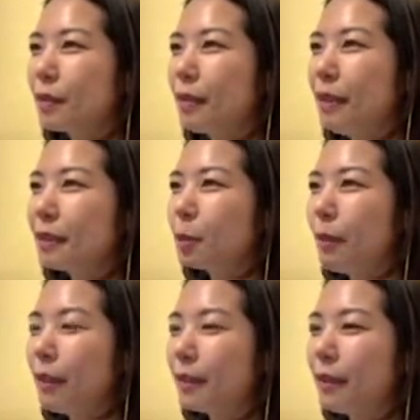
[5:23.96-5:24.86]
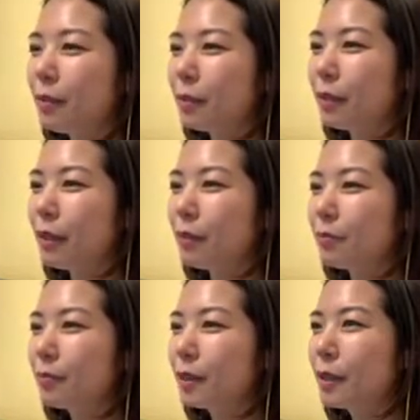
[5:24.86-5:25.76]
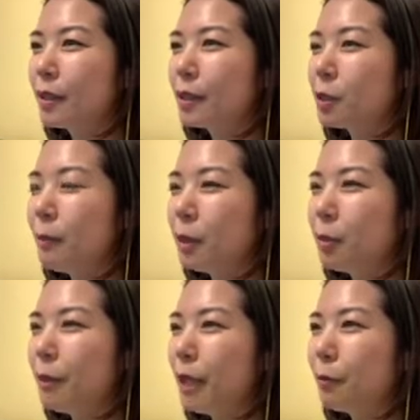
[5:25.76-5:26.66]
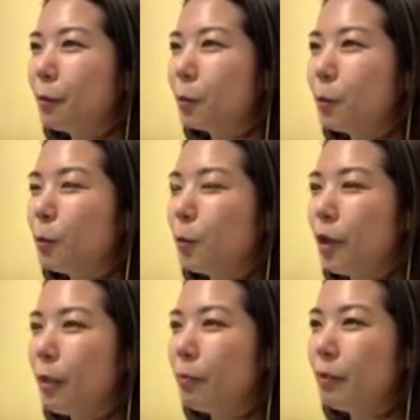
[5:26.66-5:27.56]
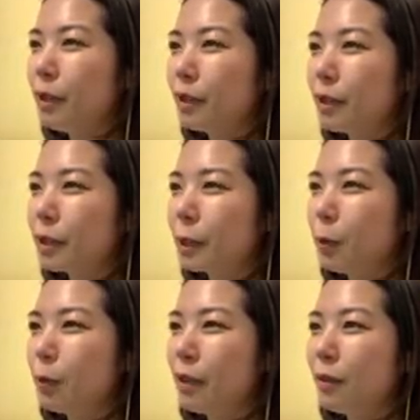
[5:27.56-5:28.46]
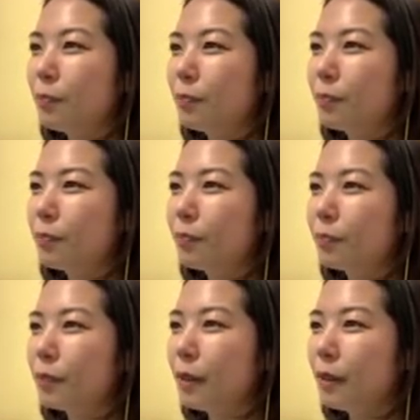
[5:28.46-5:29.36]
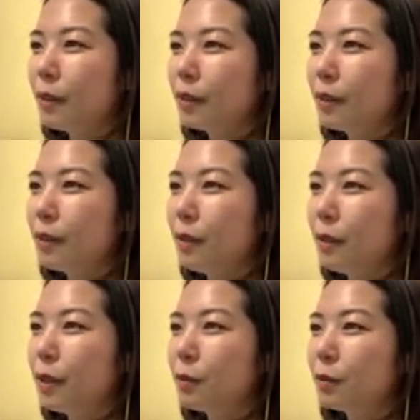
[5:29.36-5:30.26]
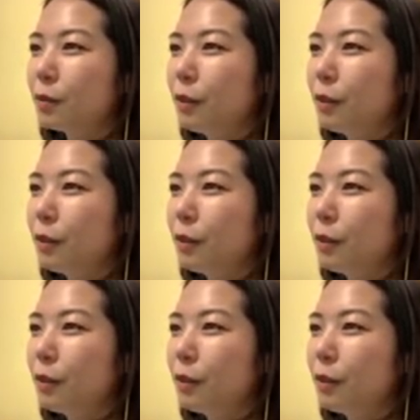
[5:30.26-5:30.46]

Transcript: あ、そばかな、これは。そばの場合はこの棒ハンマーでやった方が羽が手に入るの